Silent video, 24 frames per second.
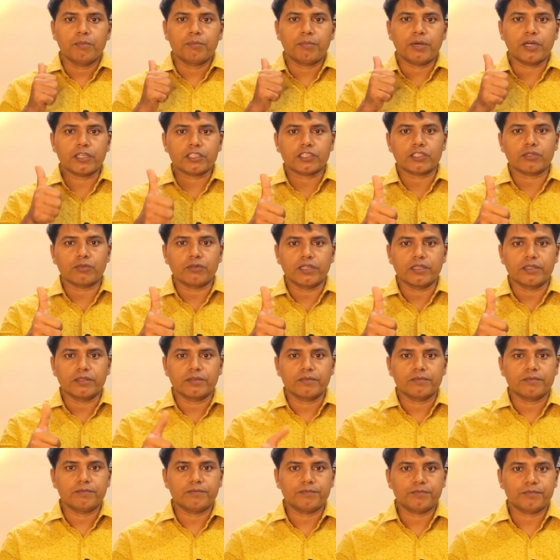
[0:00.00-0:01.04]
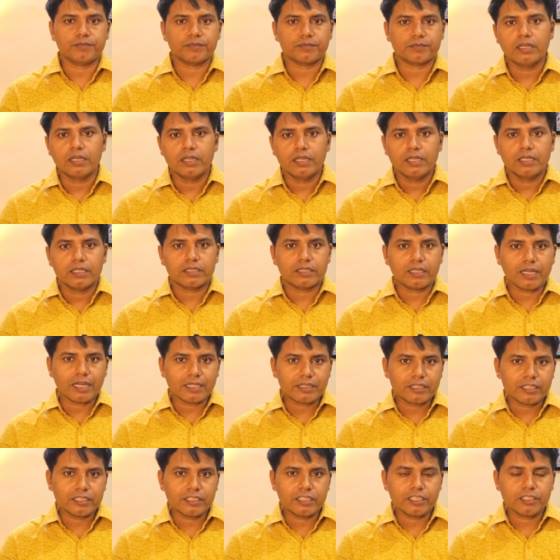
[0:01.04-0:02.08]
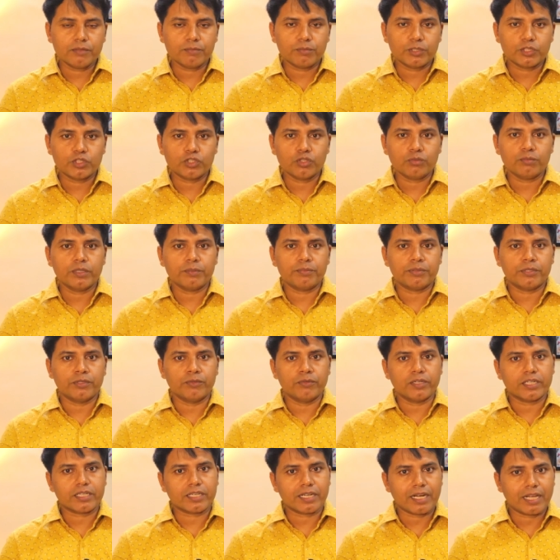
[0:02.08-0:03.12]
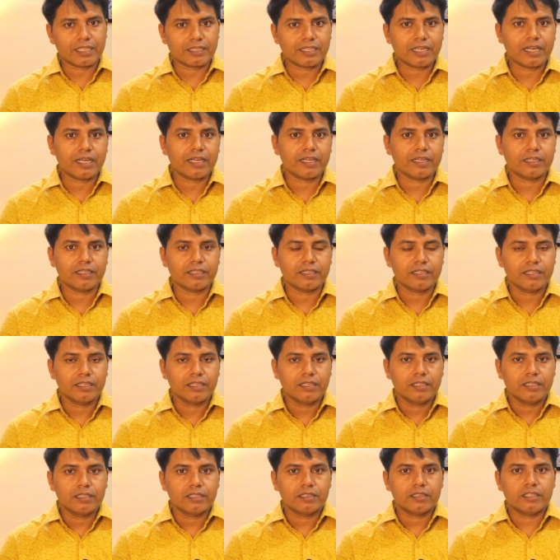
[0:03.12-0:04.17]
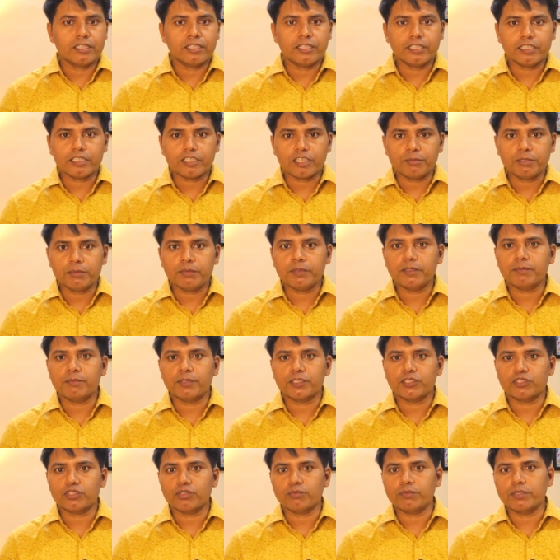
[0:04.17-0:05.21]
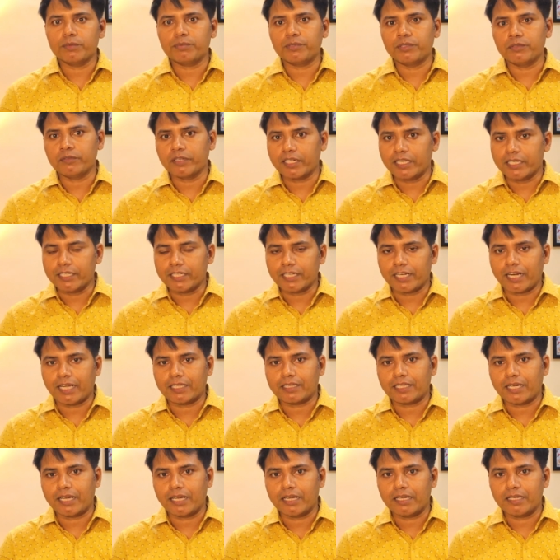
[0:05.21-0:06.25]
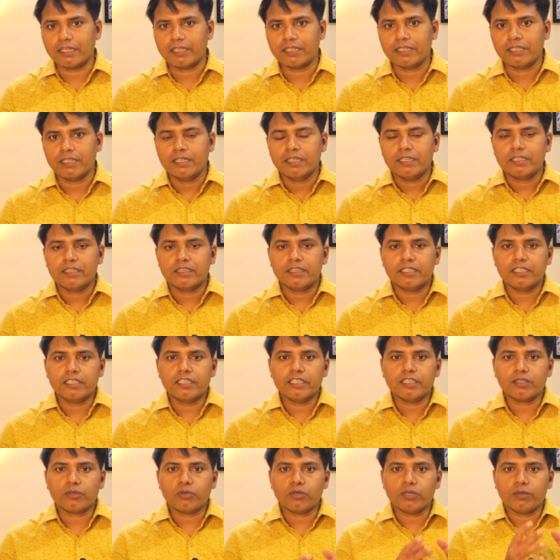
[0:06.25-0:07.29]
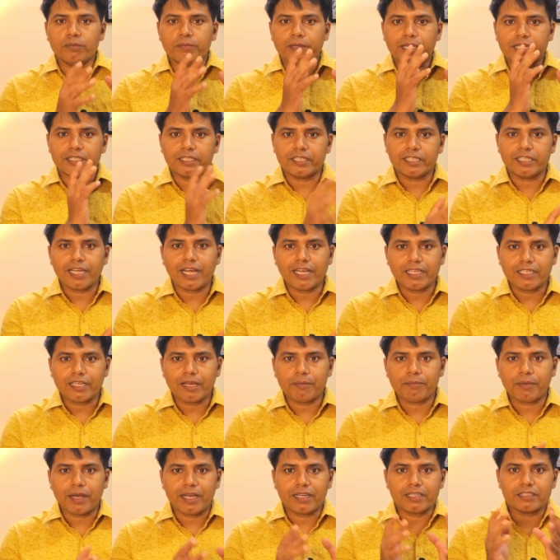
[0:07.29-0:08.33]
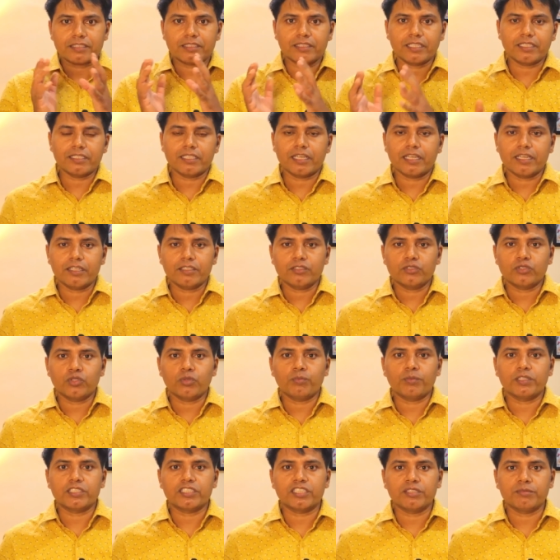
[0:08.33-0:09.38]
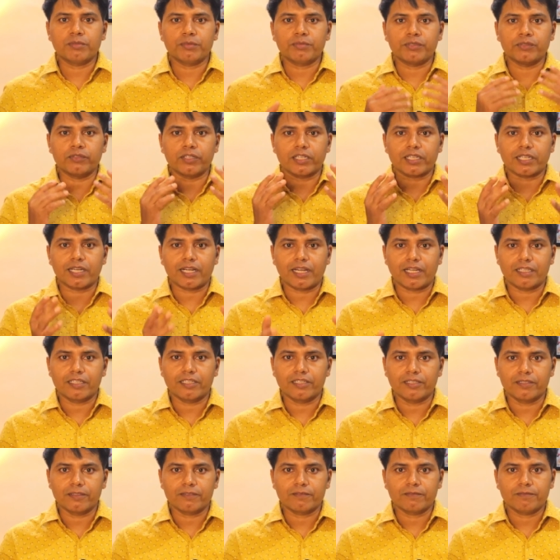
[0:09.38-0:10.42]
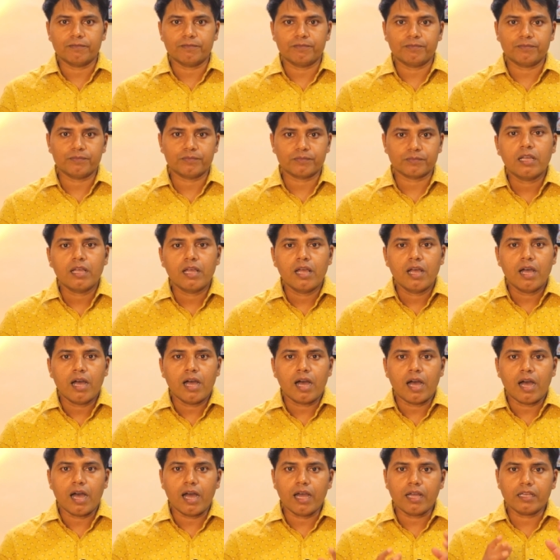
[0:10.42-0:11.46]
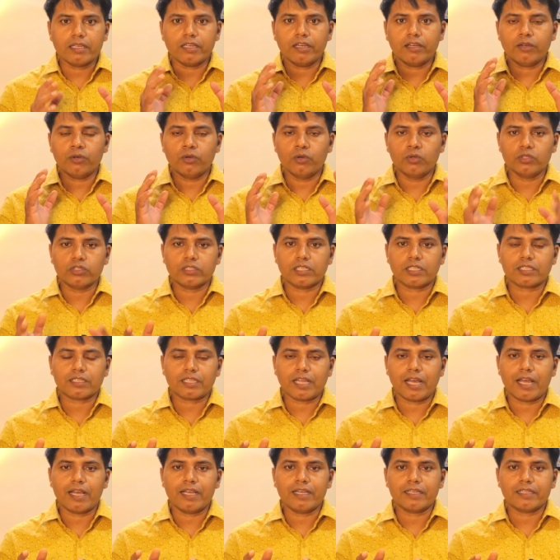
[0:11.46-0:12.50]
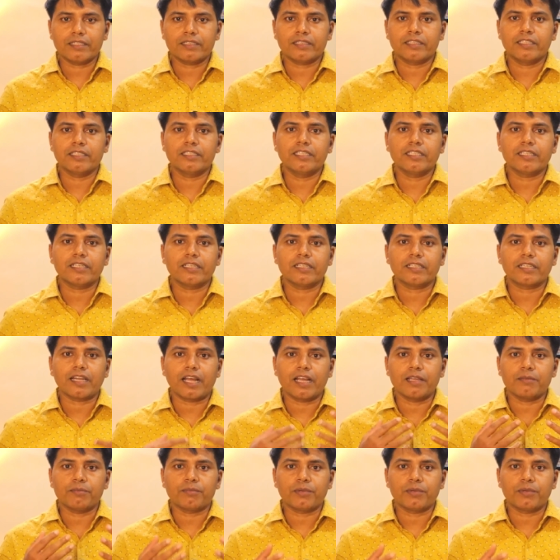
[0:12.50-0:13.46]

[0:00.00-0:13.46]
फर्स्ट वन क्या तीदिन बच्चों में फीवर कराता है तीदिन कभी भी बच्चों में फीवर नहीं कराता है तीदिन कोई बैक्टीरिया या वायरस नहीं है जो बच्चे में फीवर करा दे हाँ यह हो सकता है कि तीदिन के टाइम